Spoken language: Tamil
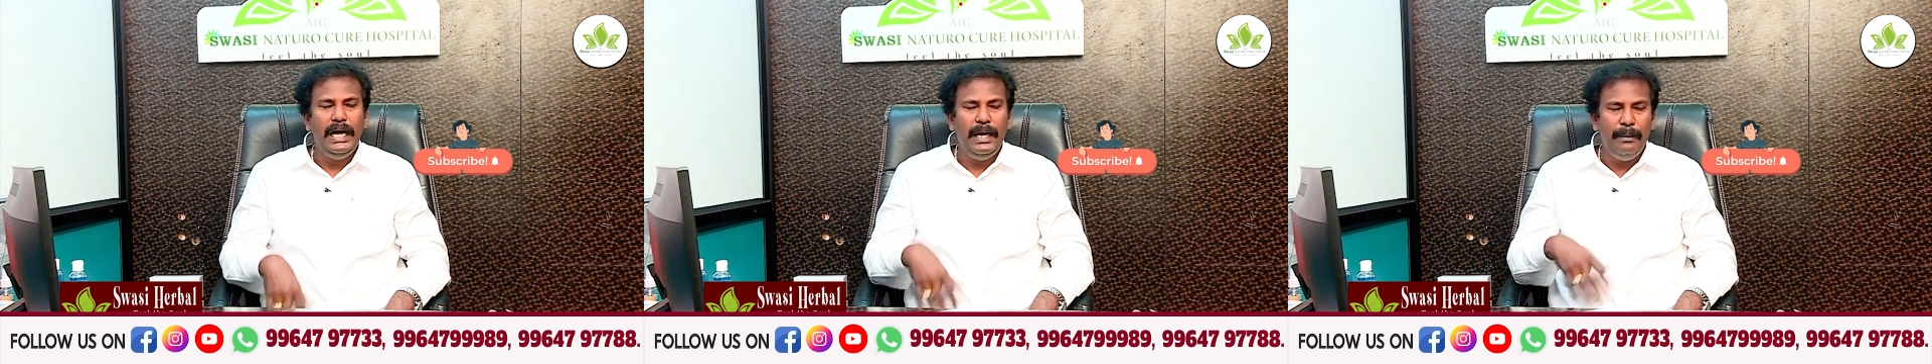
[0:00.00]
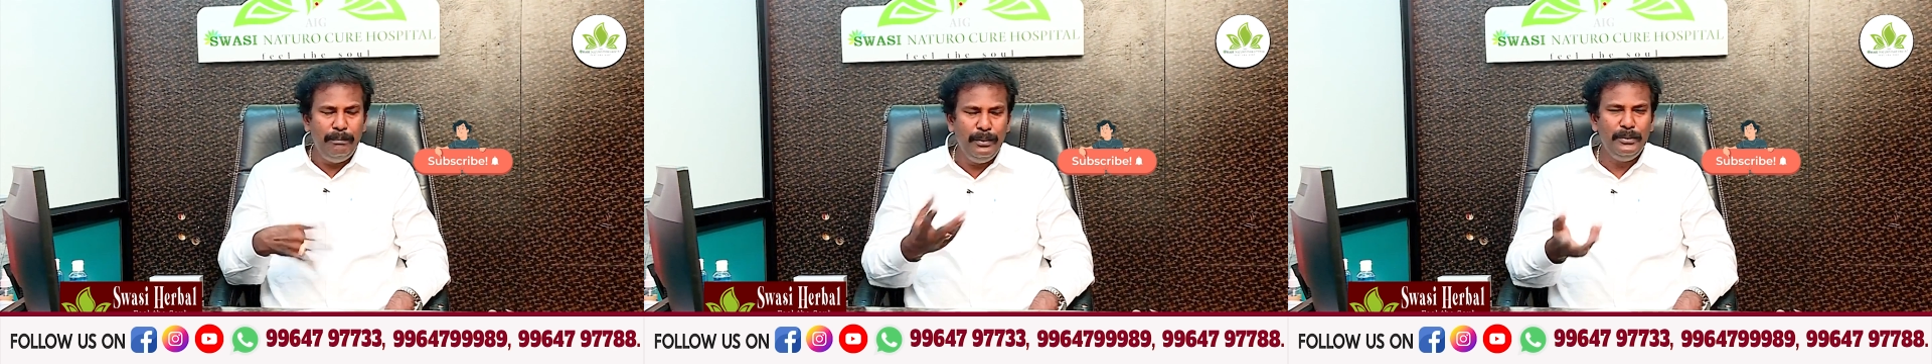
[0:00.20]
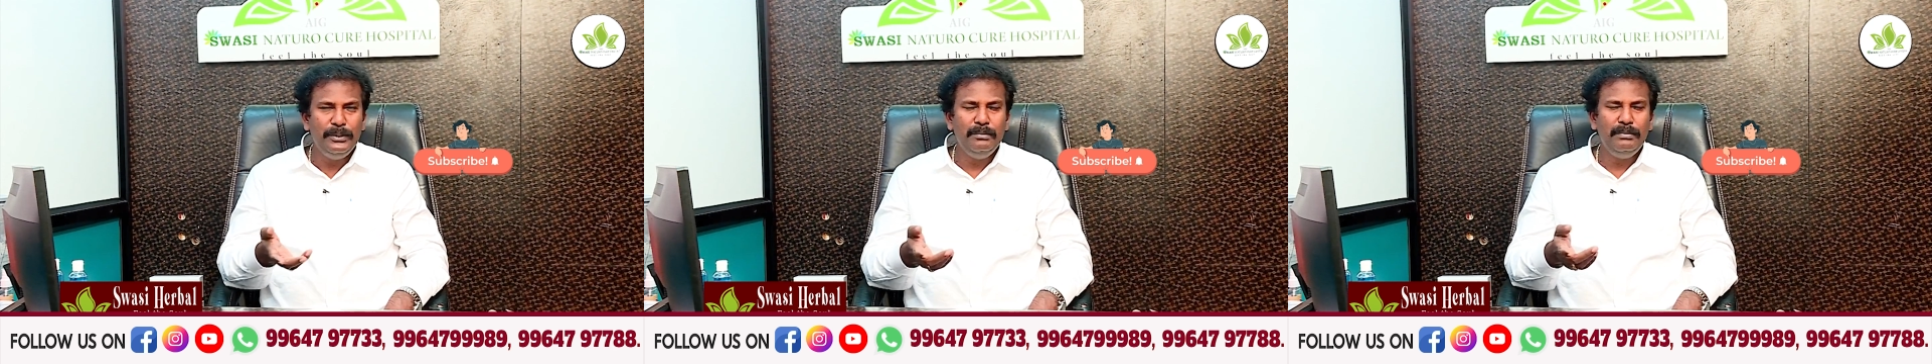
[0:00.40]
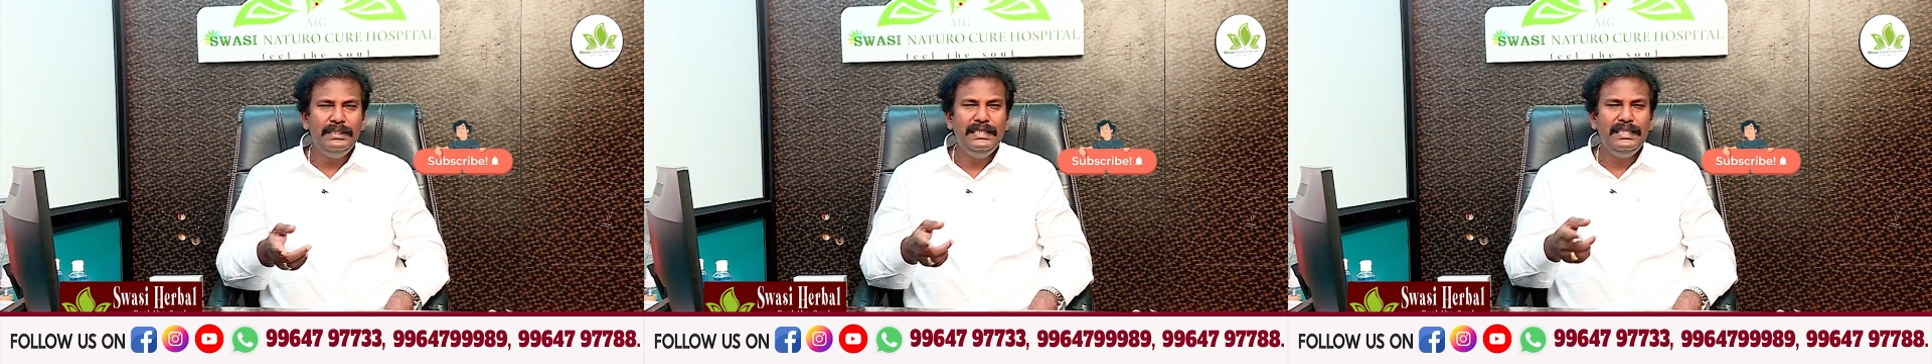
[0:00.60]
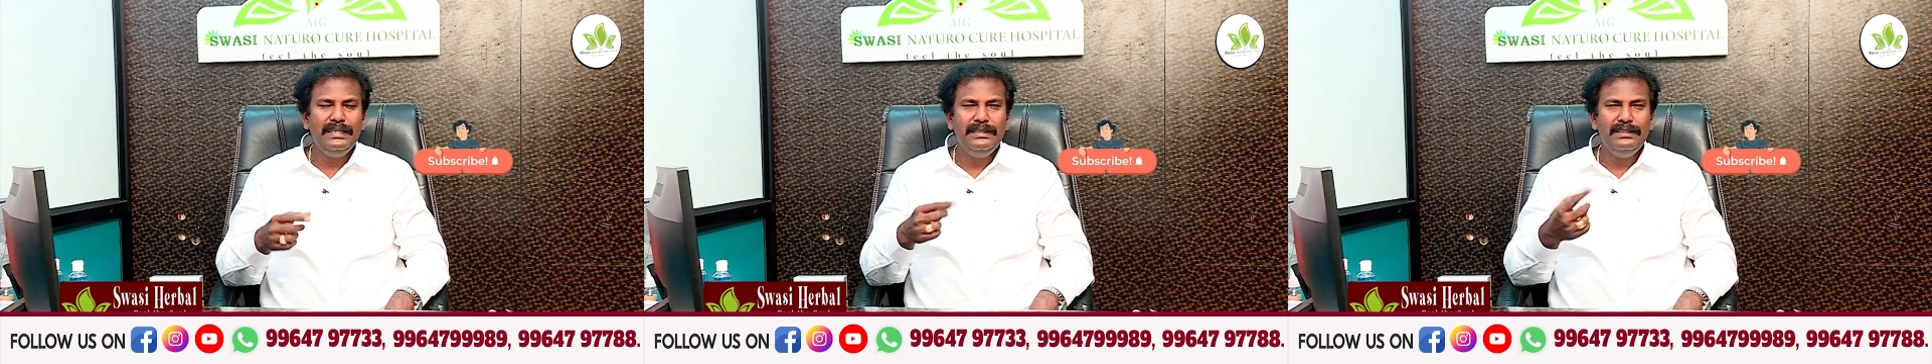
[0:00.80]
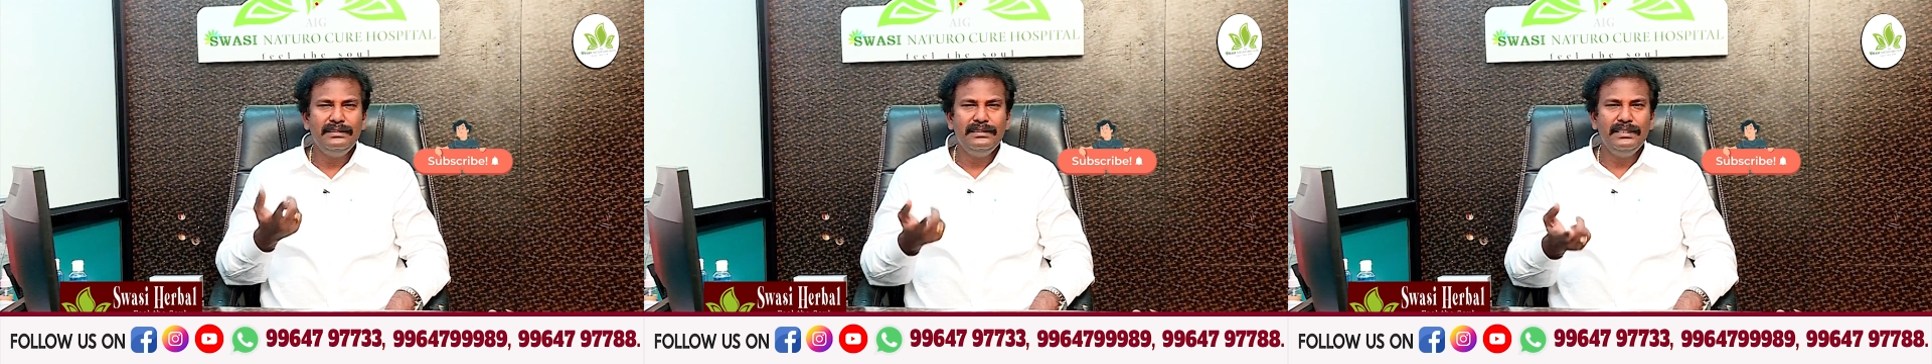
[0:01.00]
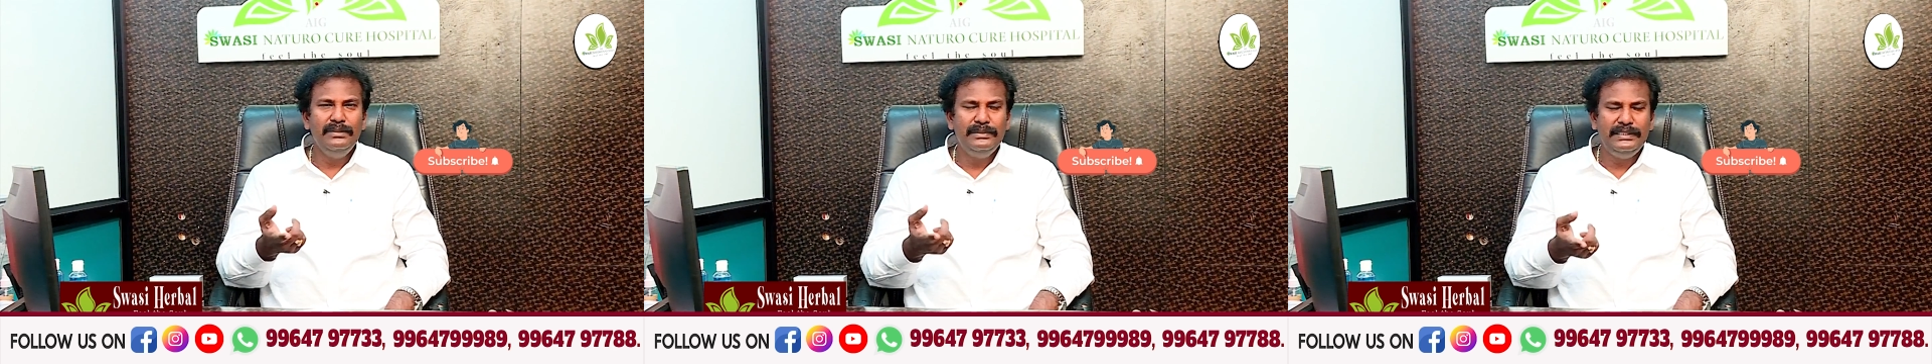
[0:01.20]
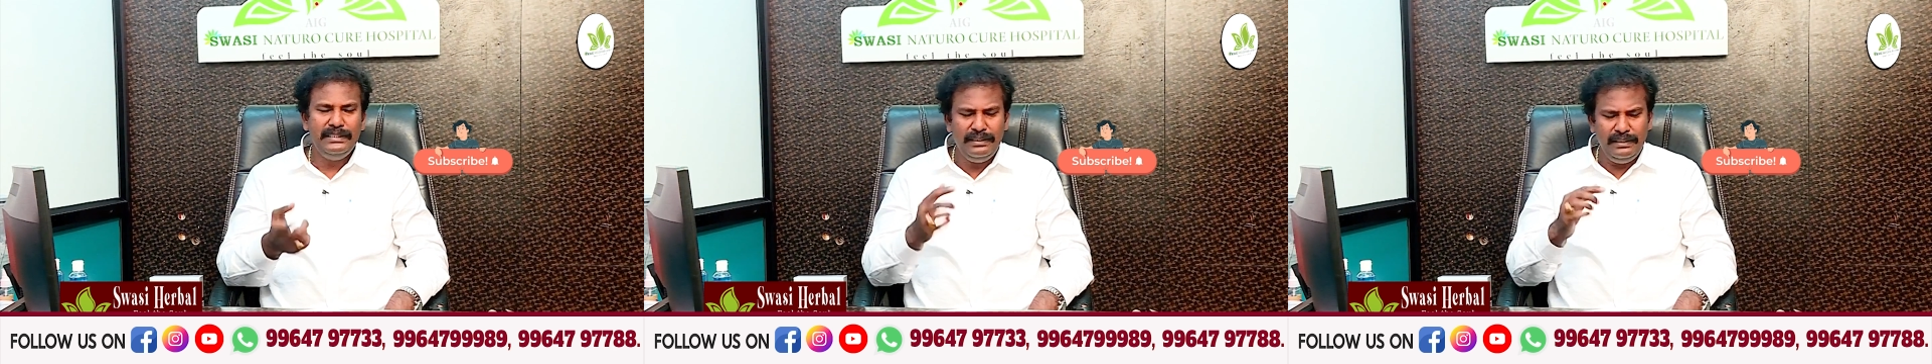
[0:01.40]
அப்போ வந்து பார்த்திங்கன்னா சில
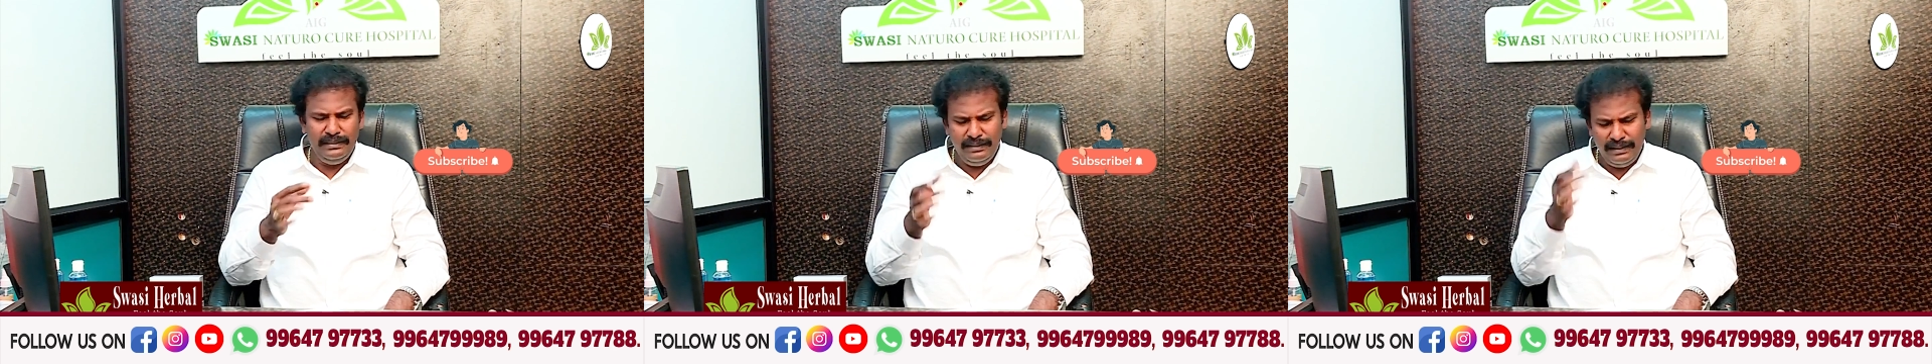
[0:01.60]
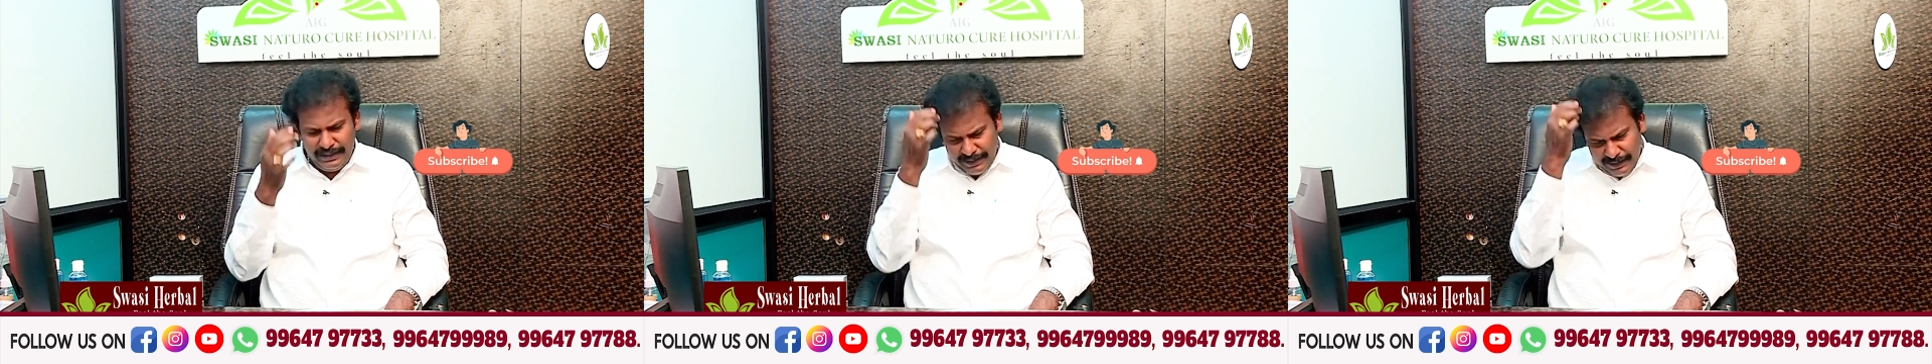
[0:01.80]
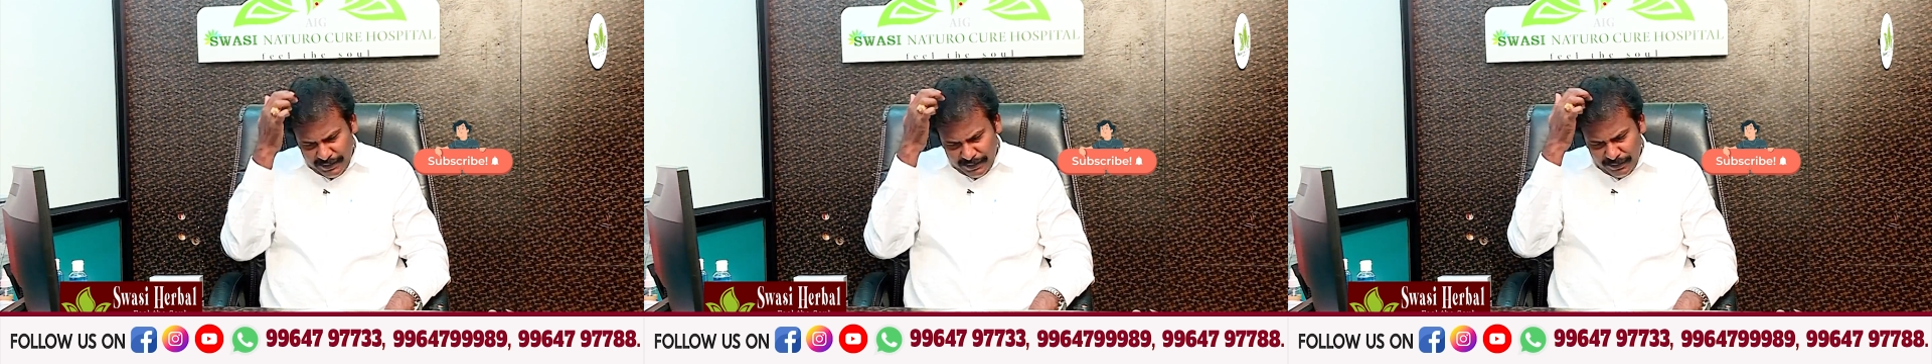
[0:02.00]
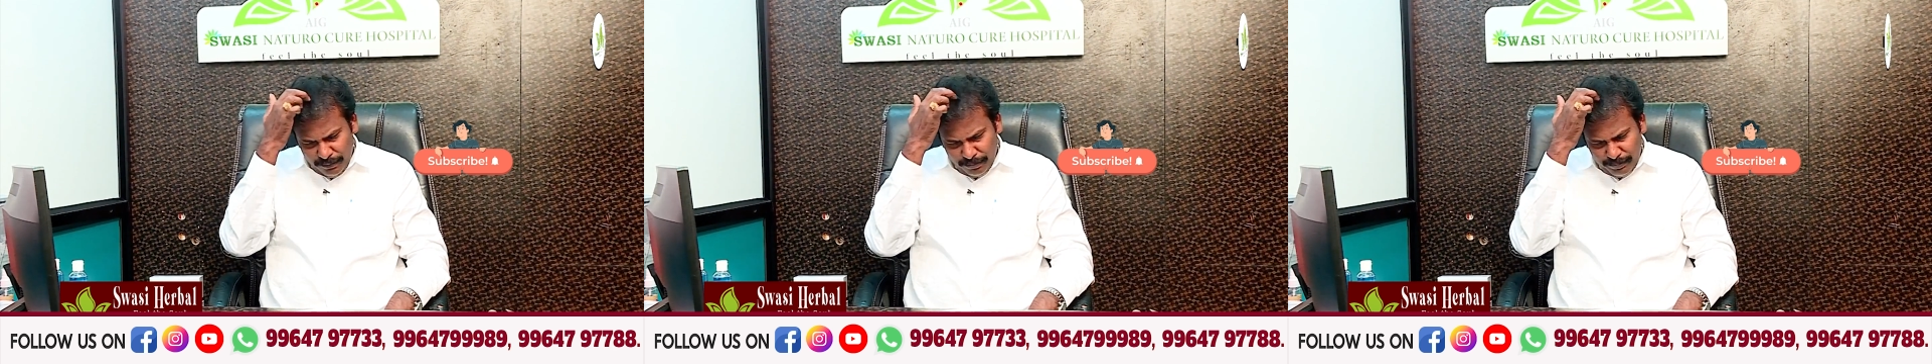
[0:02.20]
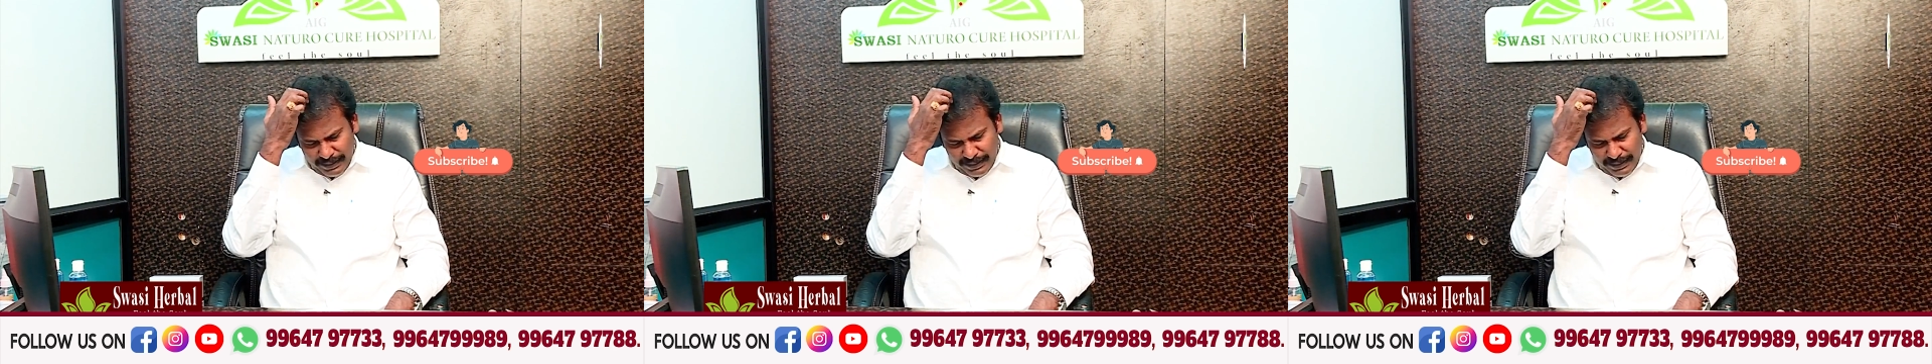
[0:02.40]
விஷயங்கள் இது நான் எங்கேயோ